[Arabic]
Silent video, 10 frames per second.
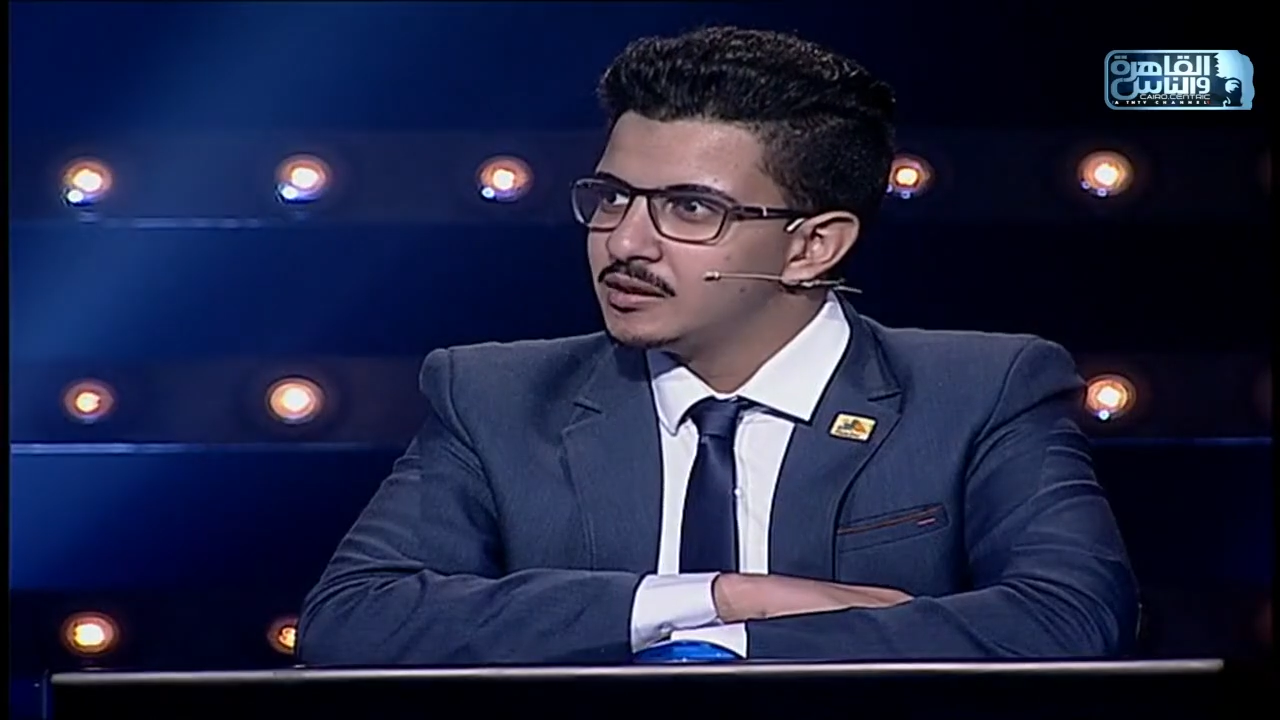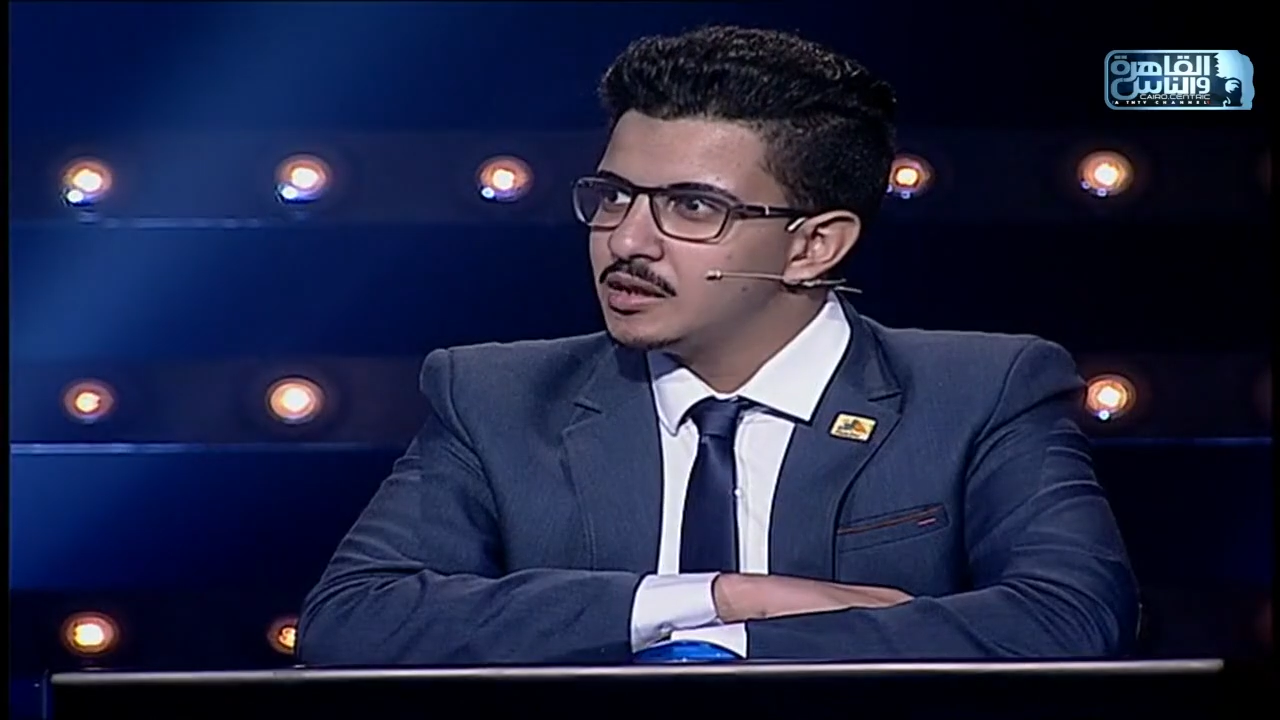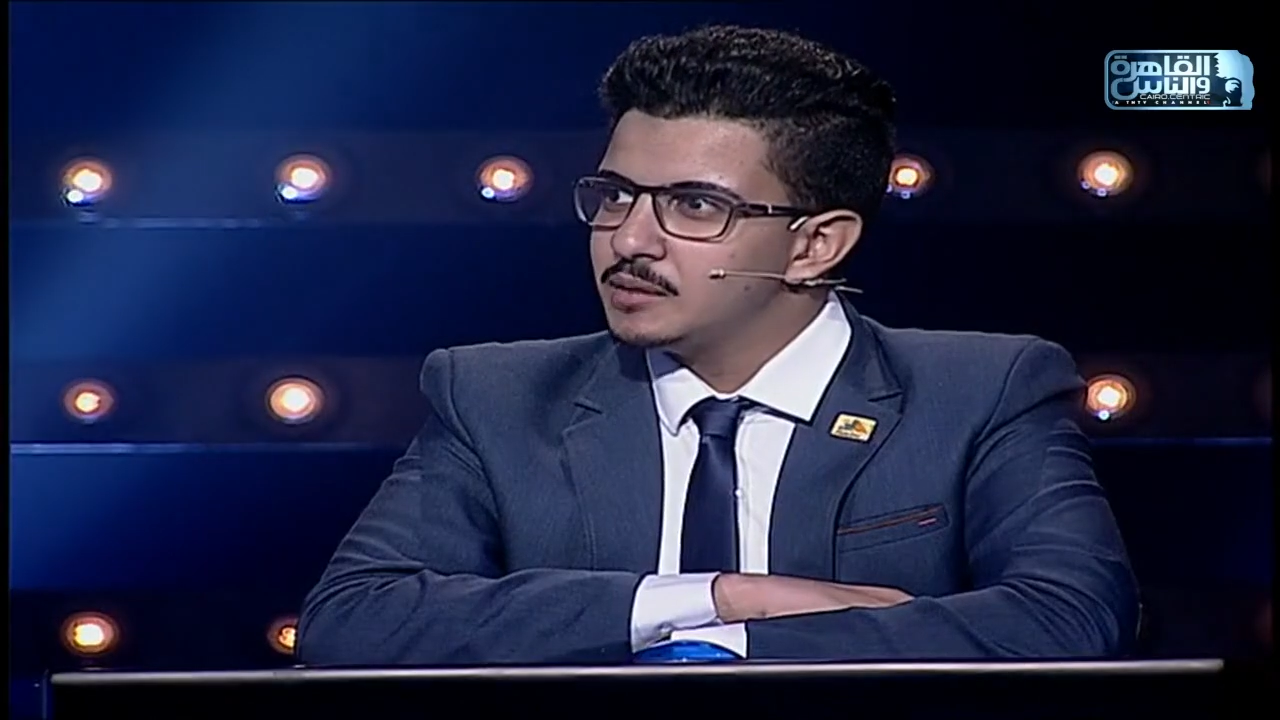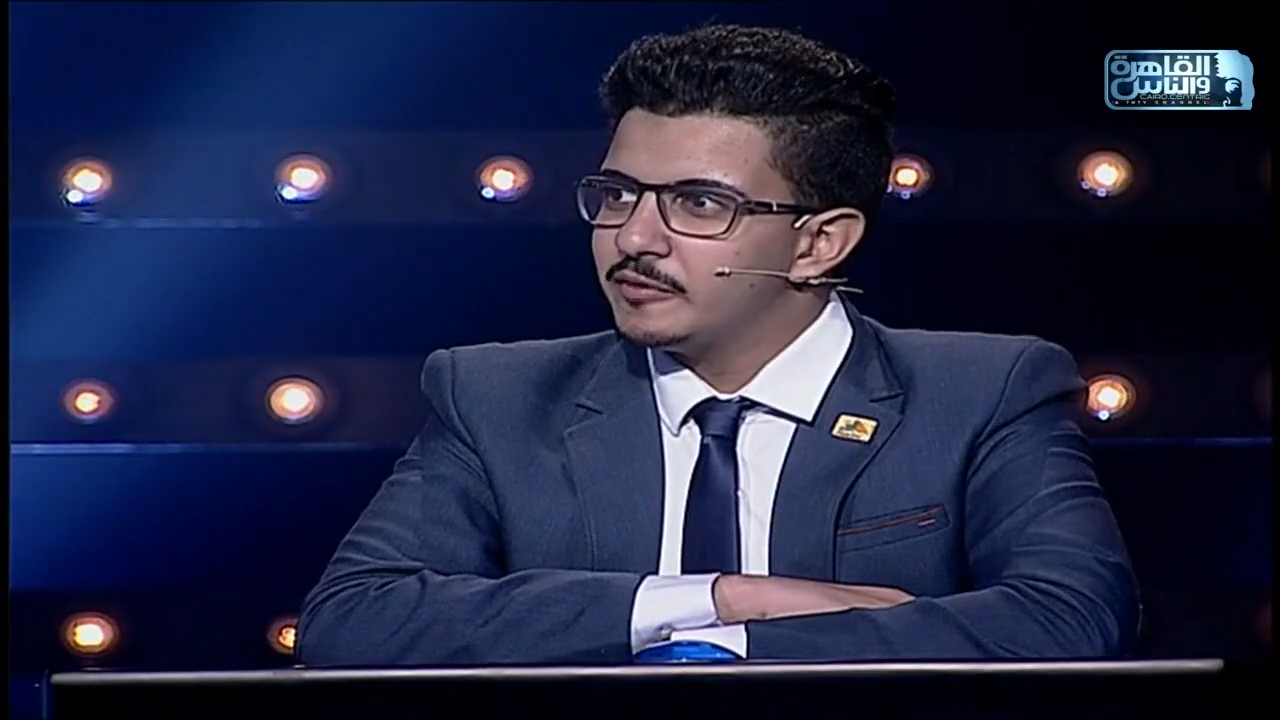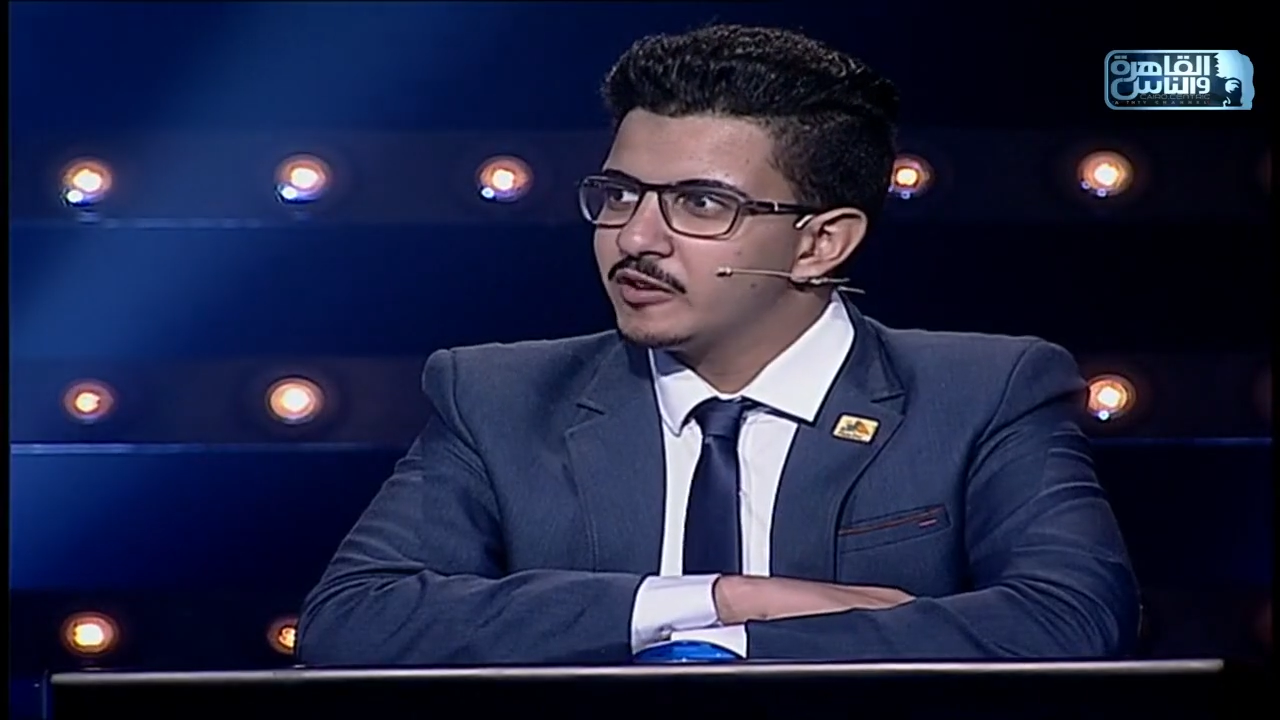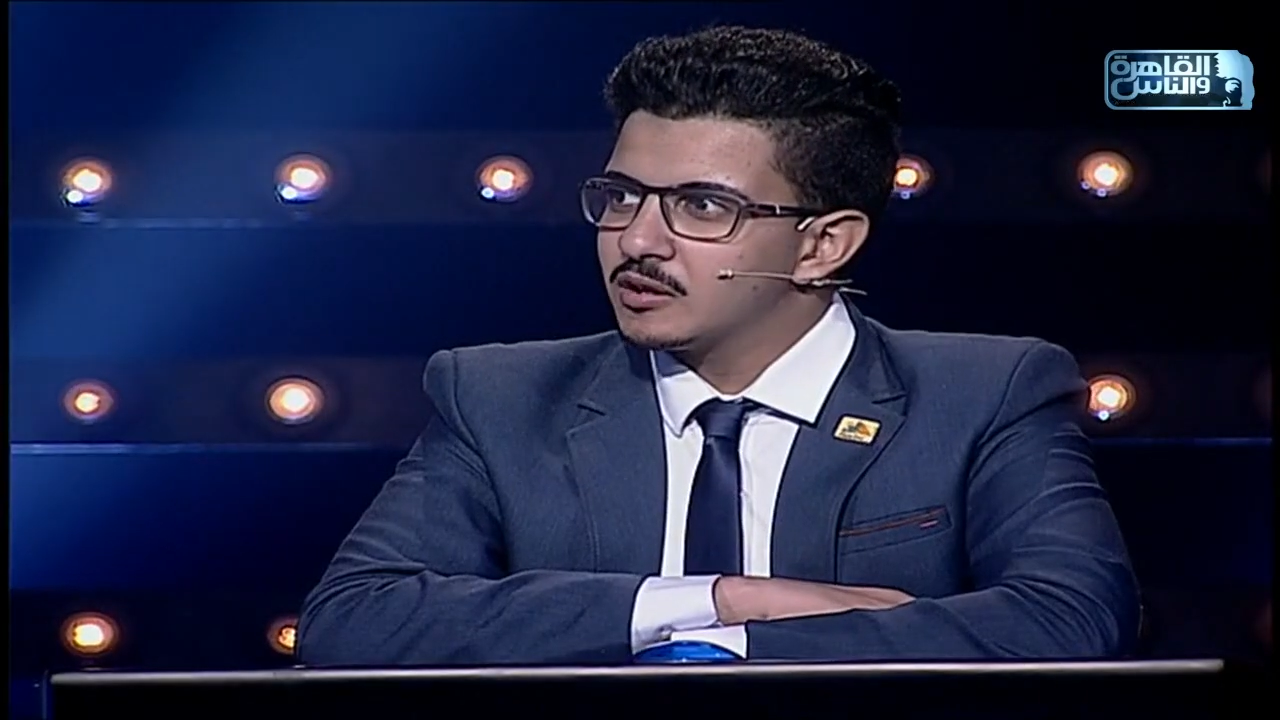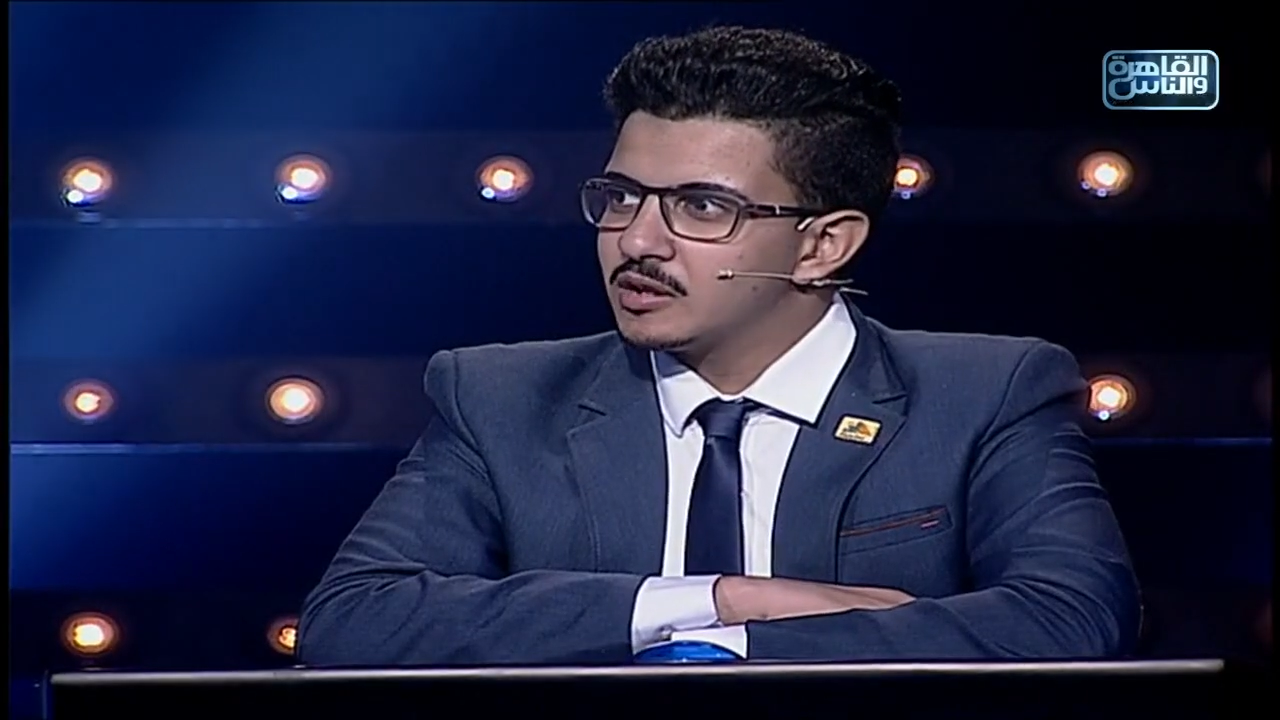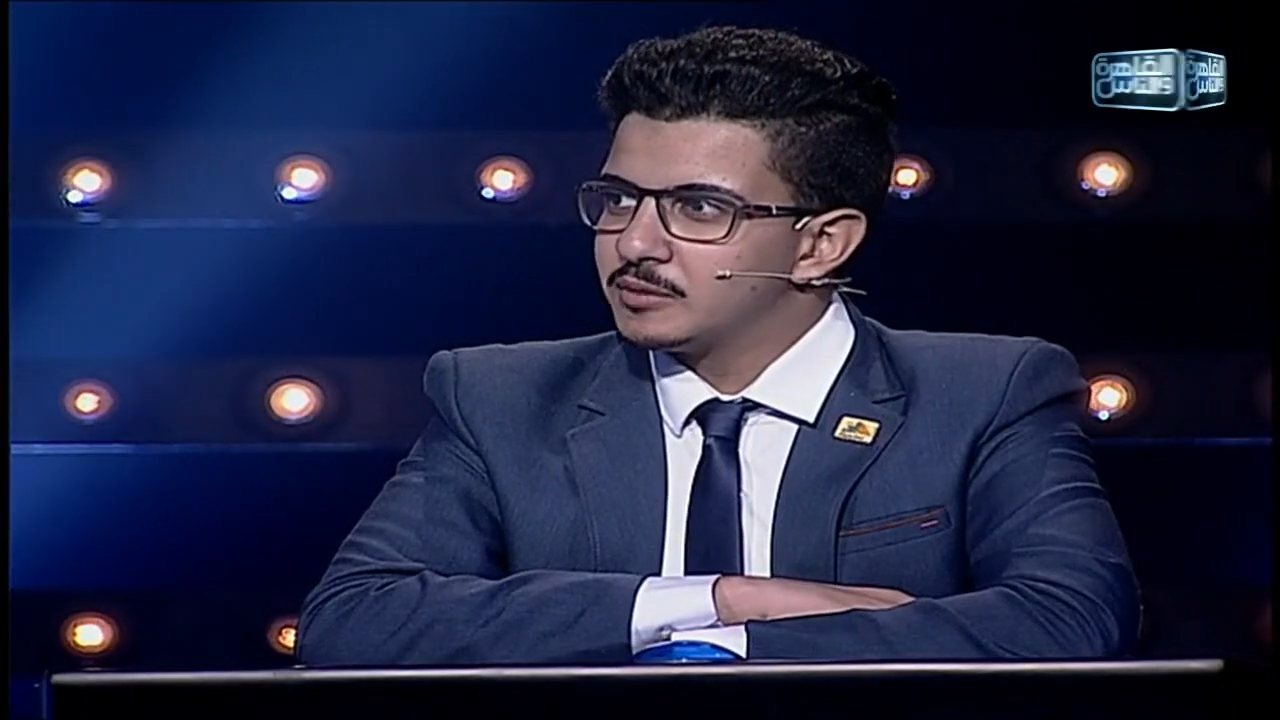إيه بفكر